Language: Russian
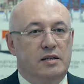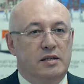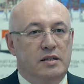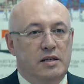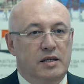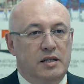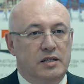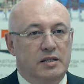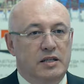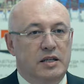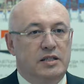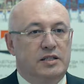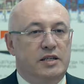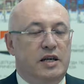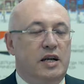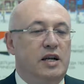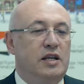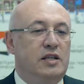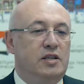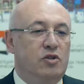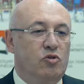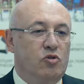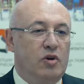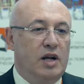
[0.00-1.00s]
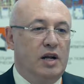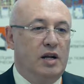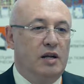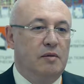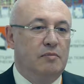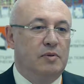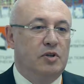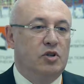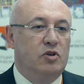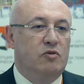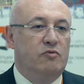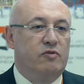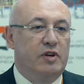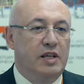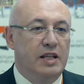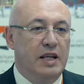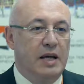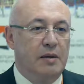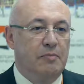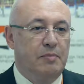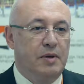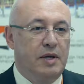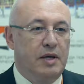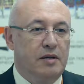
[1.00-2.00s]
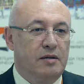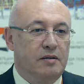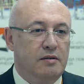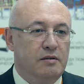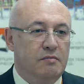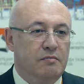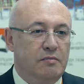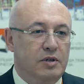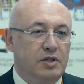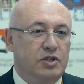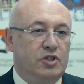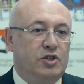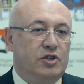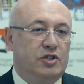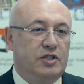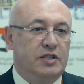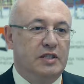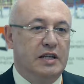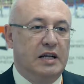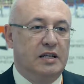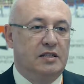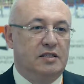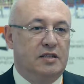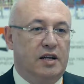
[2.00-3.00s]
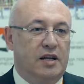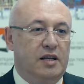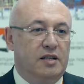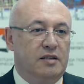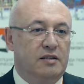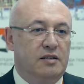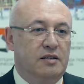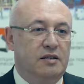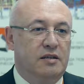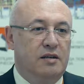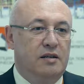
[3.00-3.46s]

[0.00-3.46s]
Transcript: Несколько лет на Урале, потом в Анапе, почти 16 лет.